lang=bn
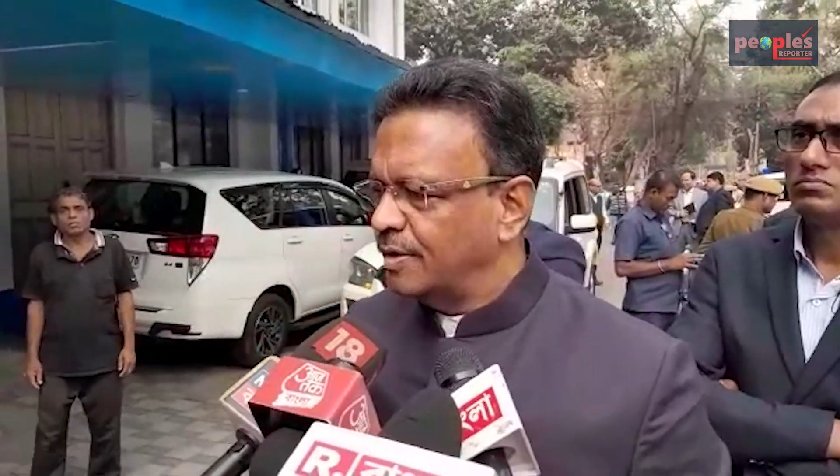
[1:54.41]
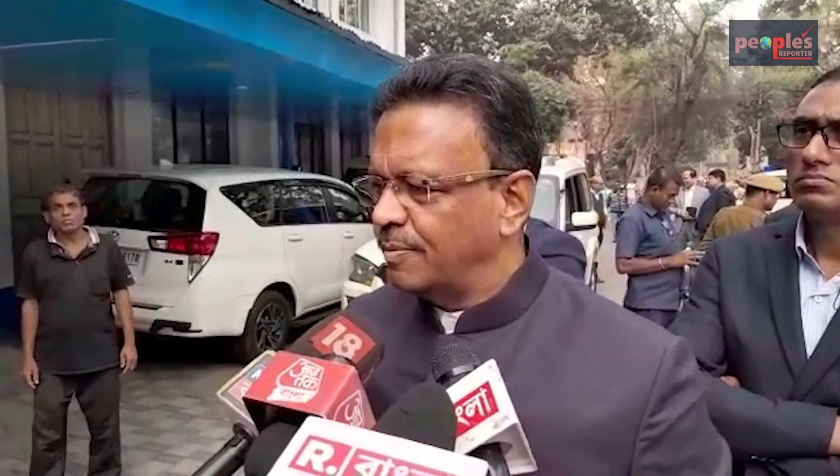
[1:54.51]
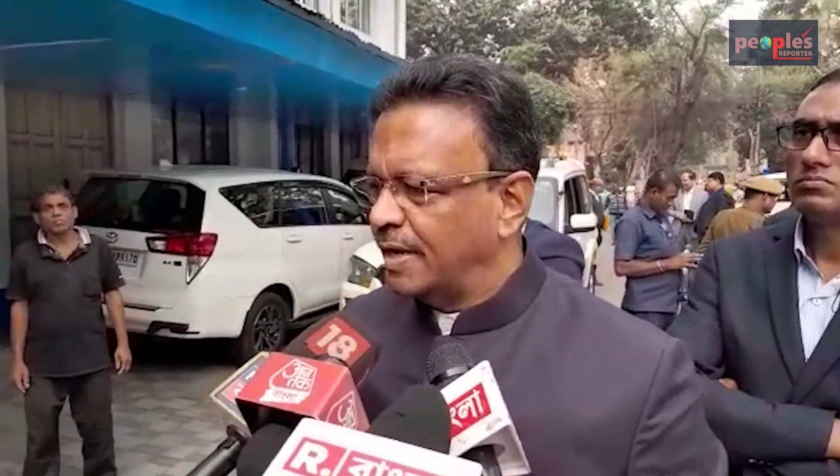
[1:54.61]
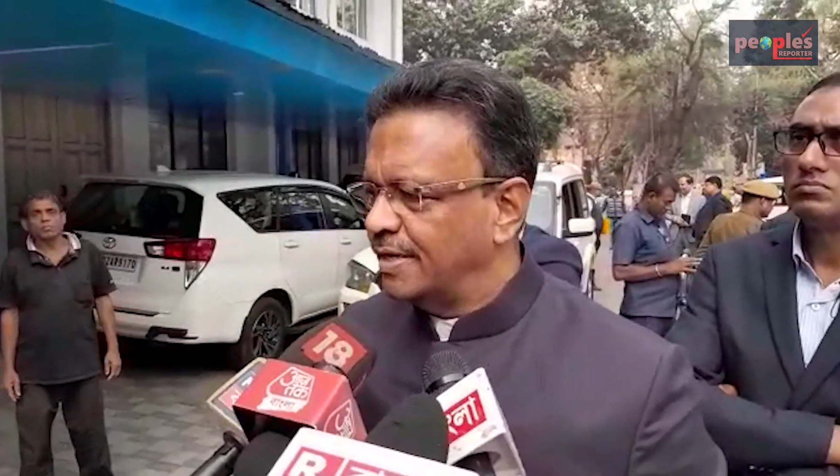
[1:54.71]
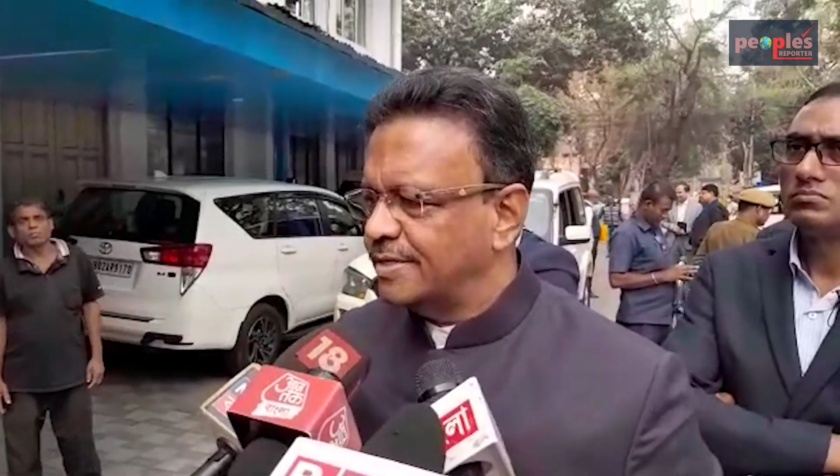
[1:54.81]

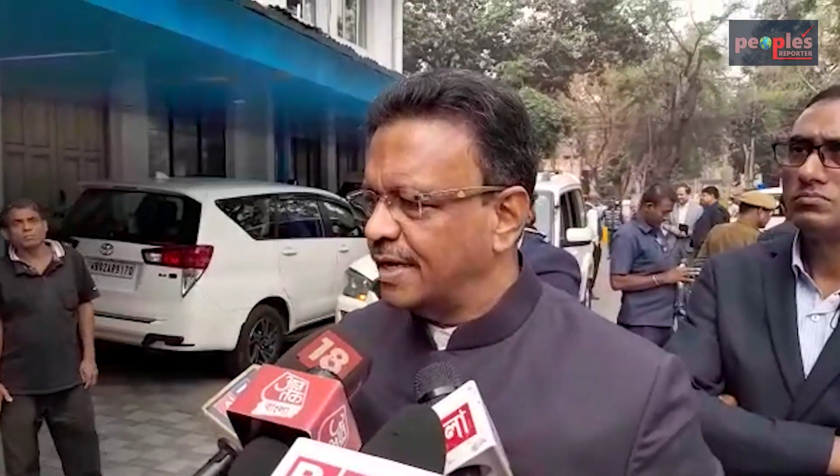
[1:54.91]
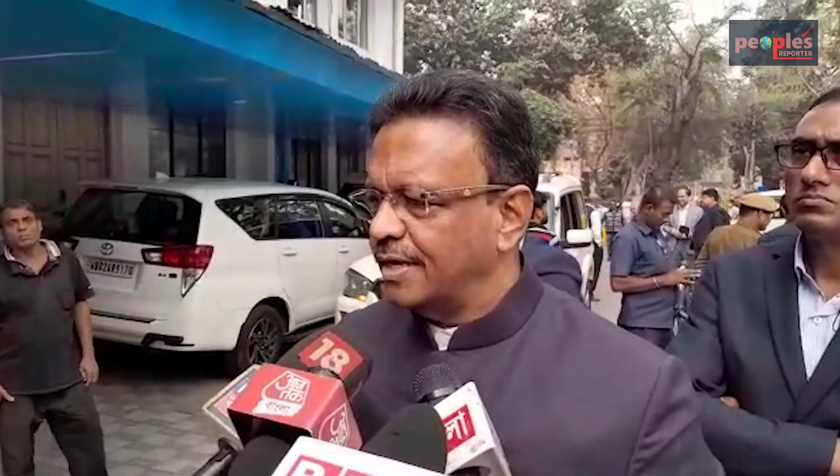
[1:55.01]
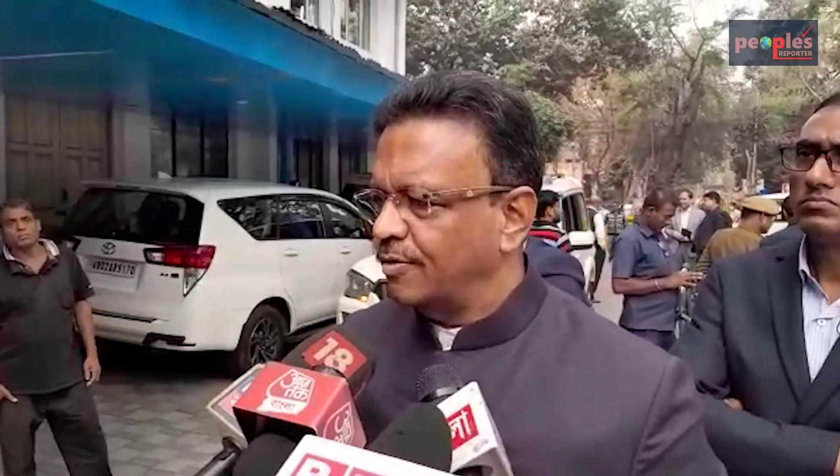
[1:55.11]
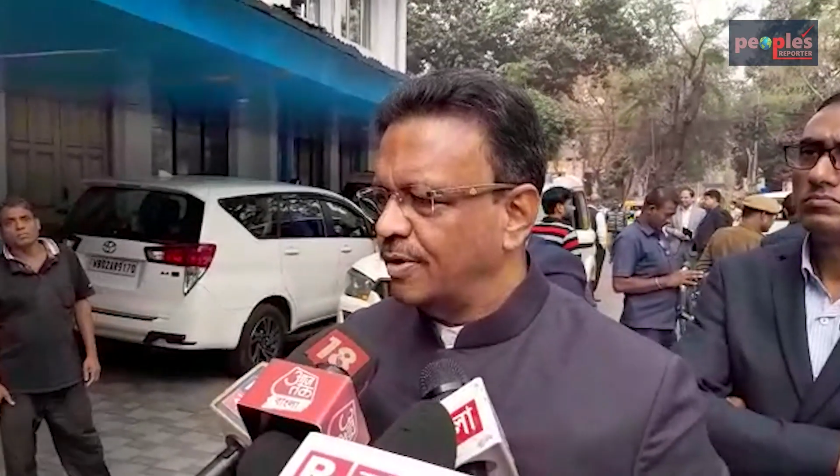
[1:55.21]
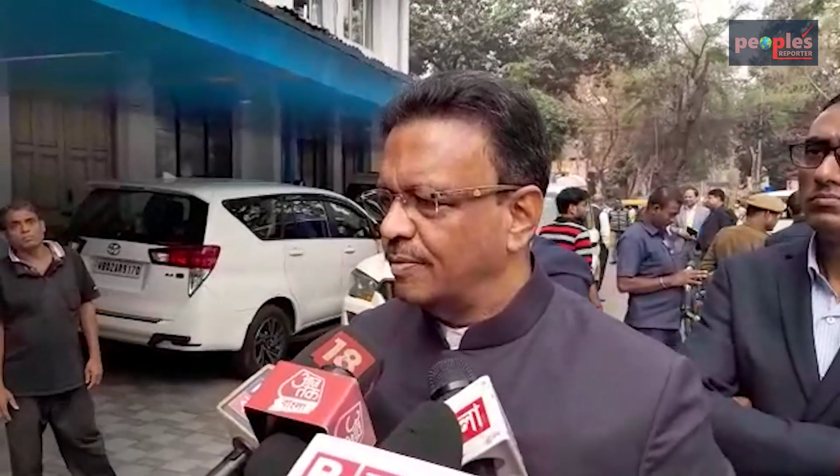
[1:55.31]
বাড়ির টাকা
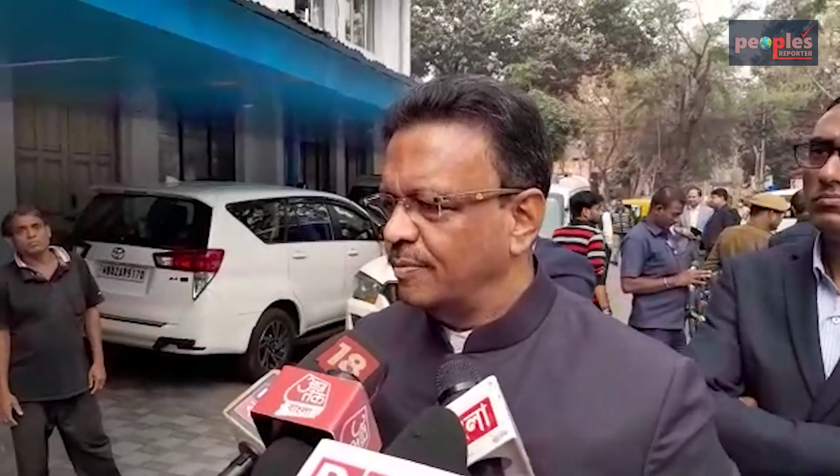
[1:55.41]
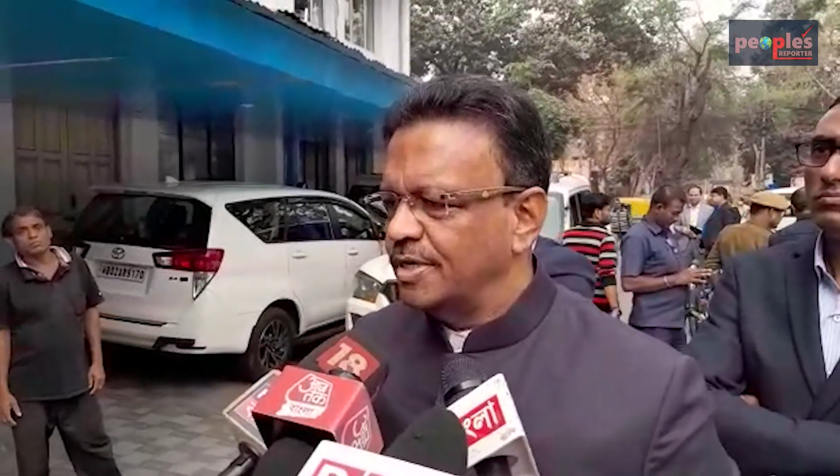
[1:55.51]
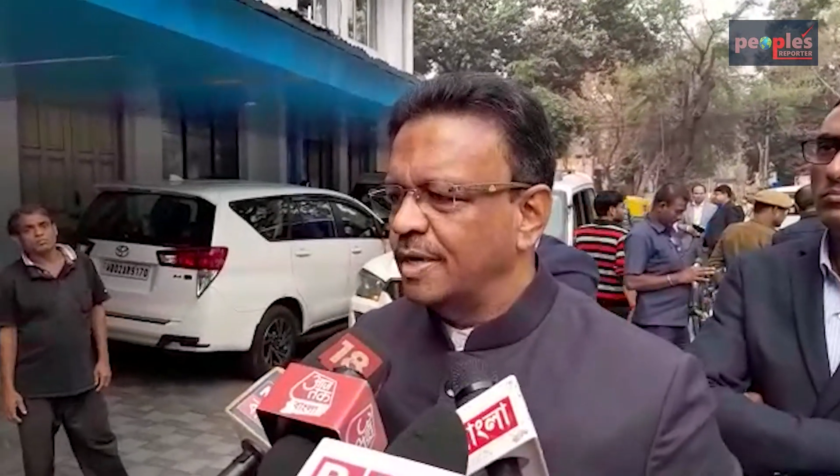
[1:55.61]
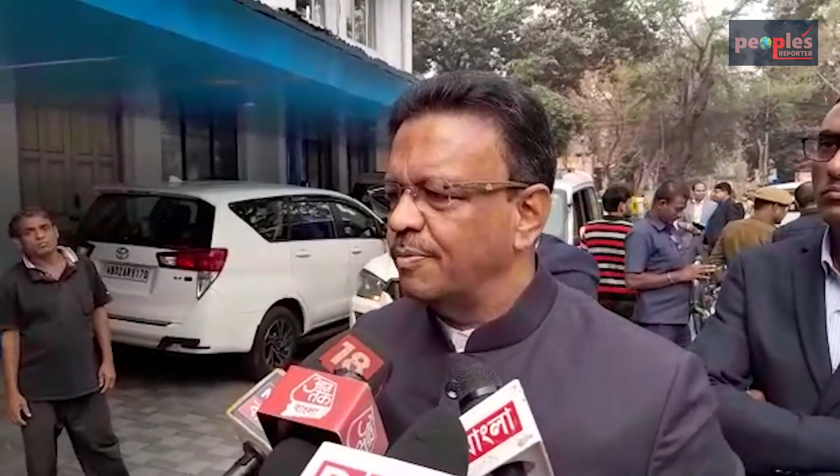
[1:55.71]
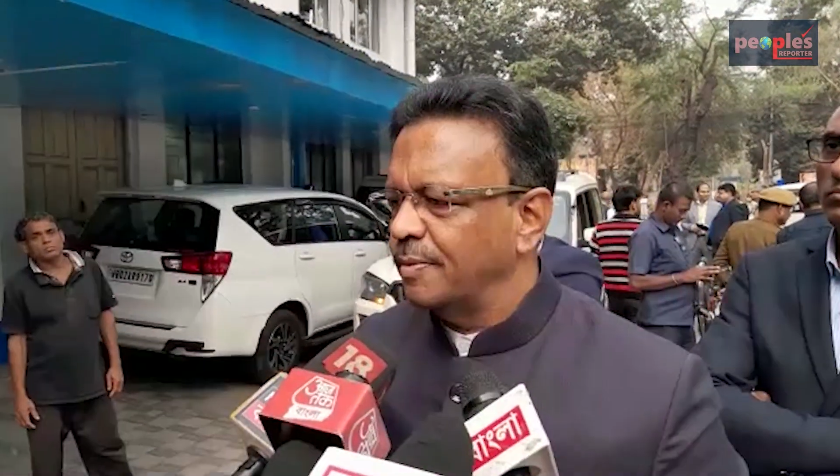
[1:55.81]
নয়
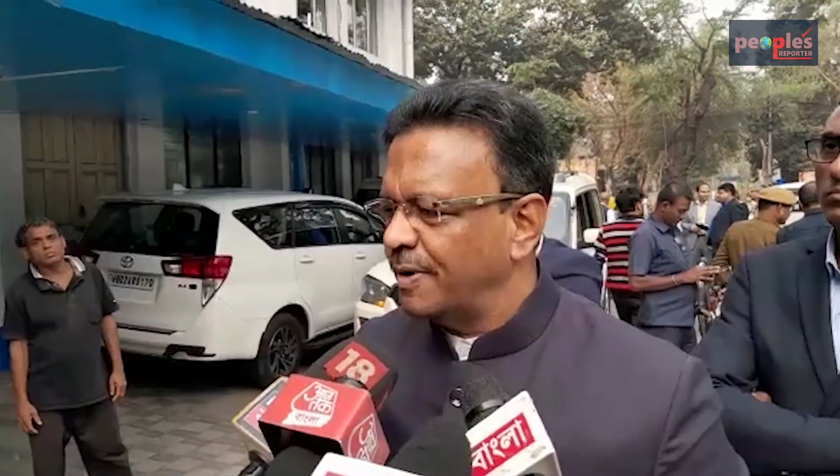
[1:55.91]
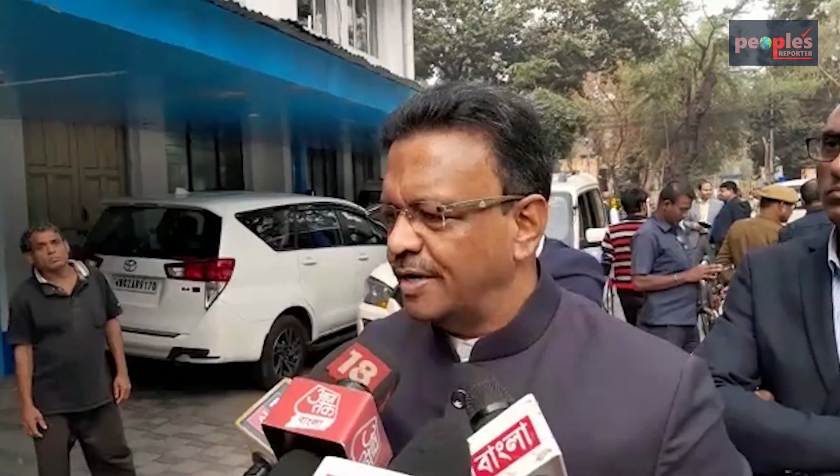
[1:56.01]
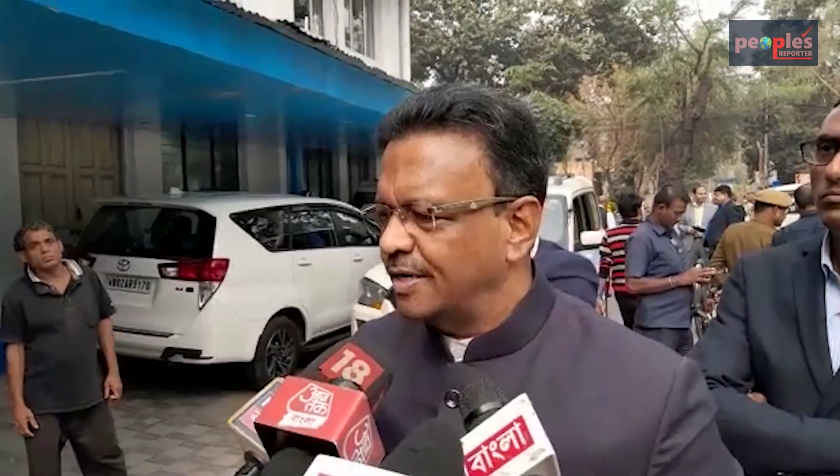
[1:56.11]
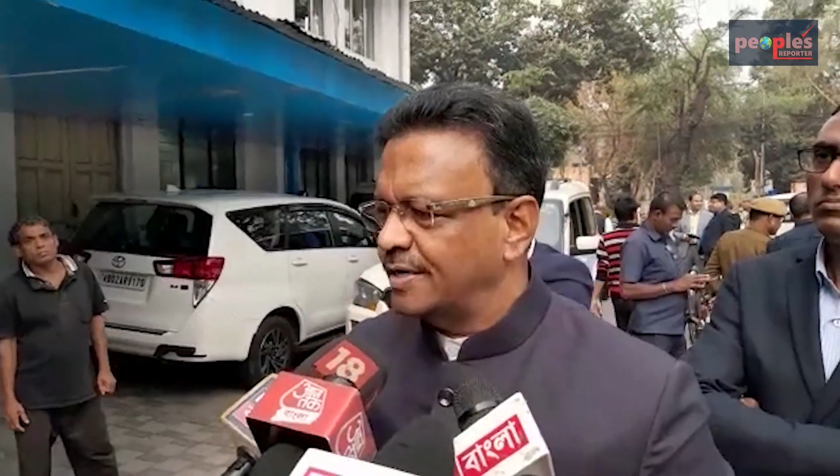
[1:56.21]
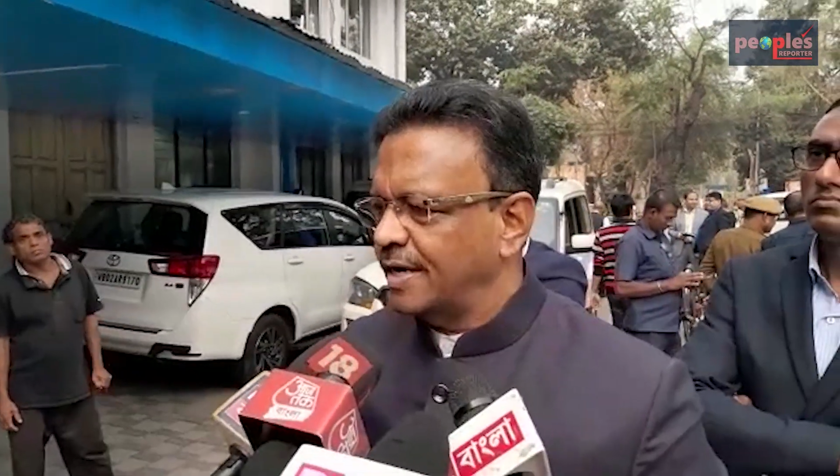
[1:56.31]
বিজেপির
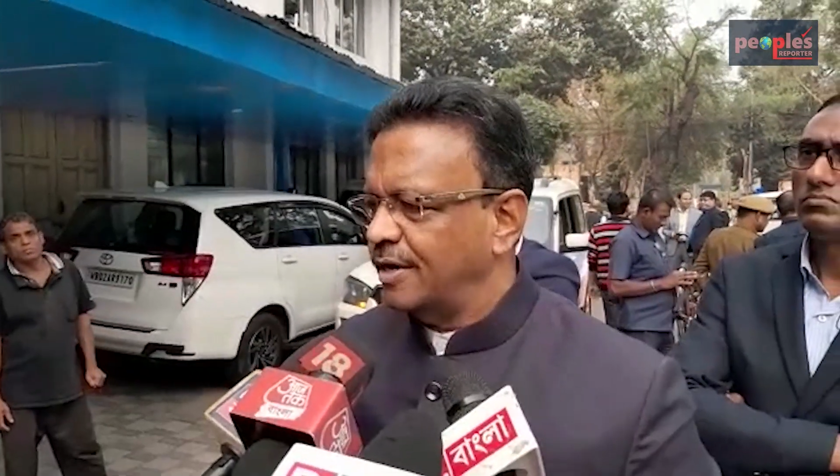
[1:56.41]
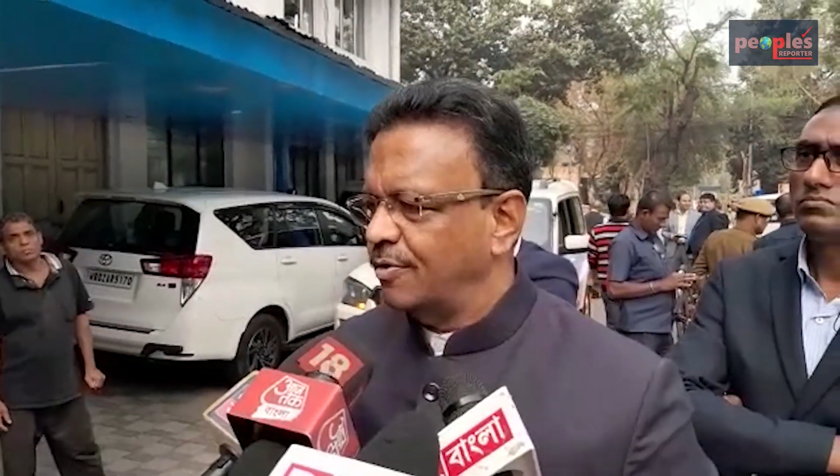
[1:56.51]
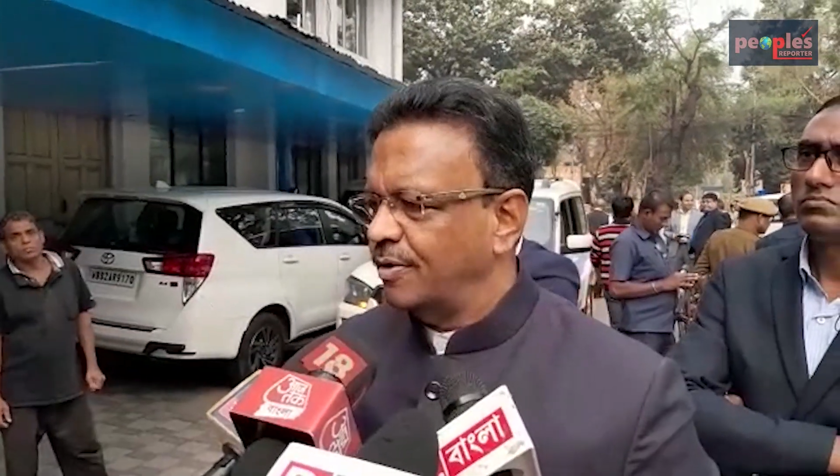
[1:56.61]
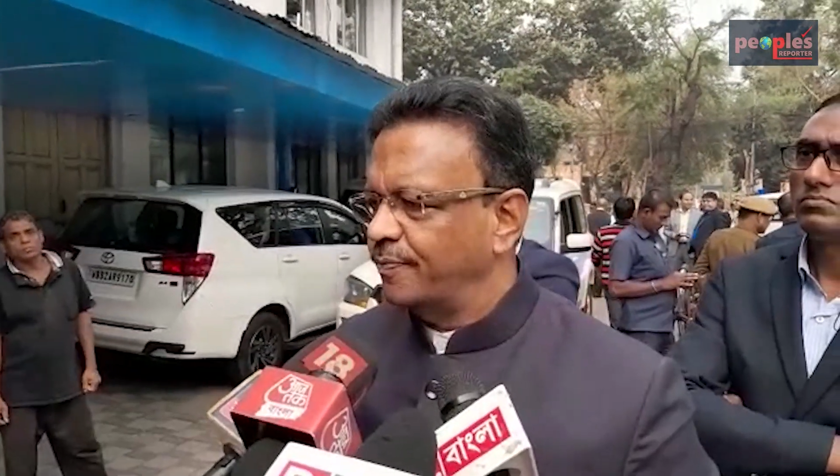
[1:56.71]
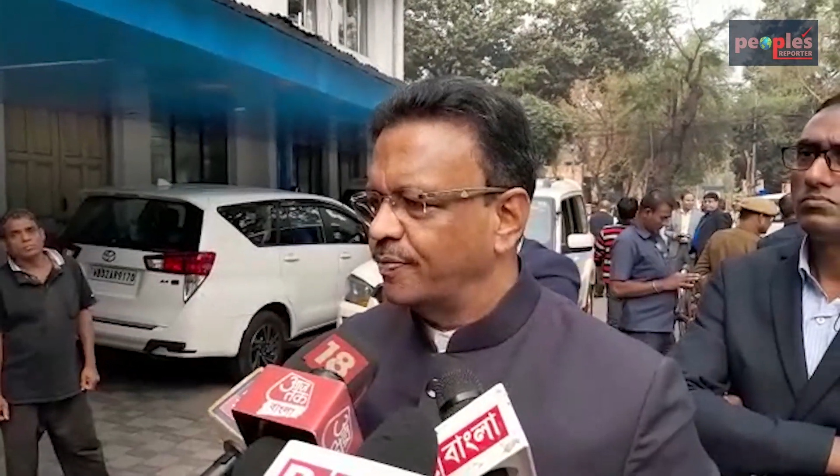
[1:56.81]
পার্টির টাকা
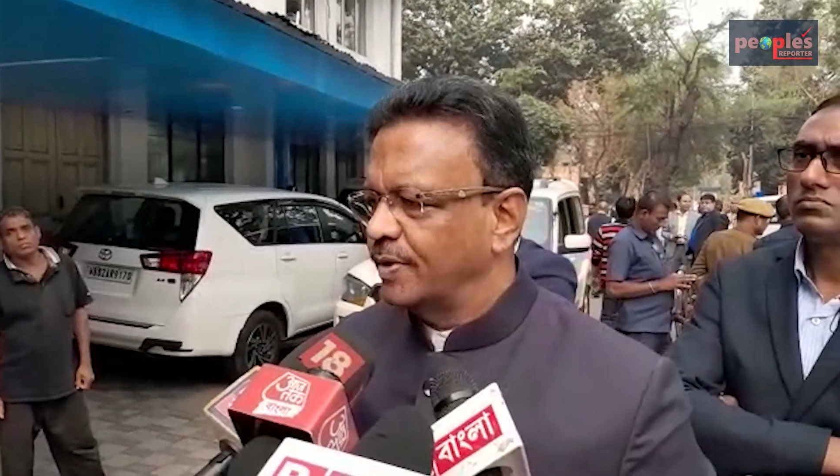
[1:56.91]
নয়